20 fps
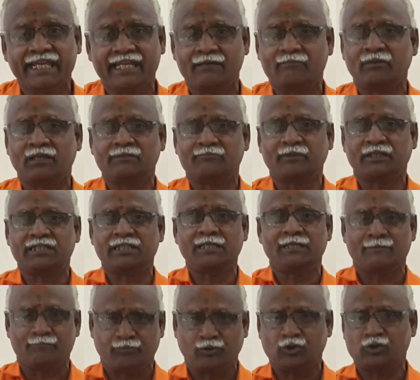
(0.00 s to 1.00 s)
என்பது பற்றி
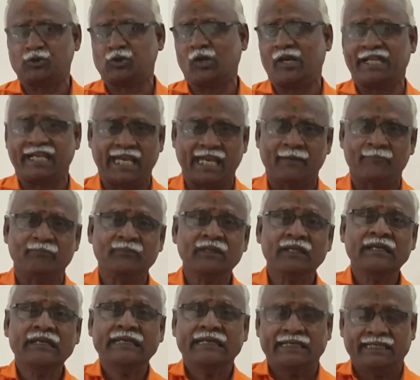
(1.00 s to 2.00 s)
இப்போது சொல்கிறேன்
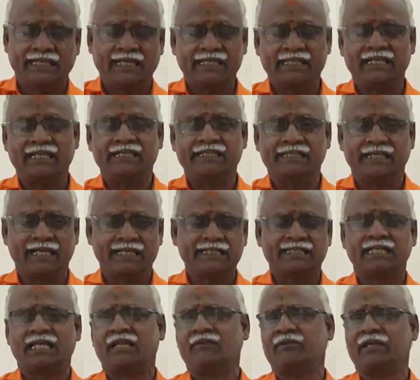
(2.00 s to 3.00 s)
ஏனில்
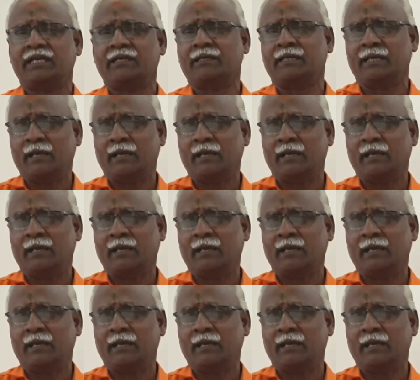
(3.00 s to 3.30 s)
ஏற்கனவே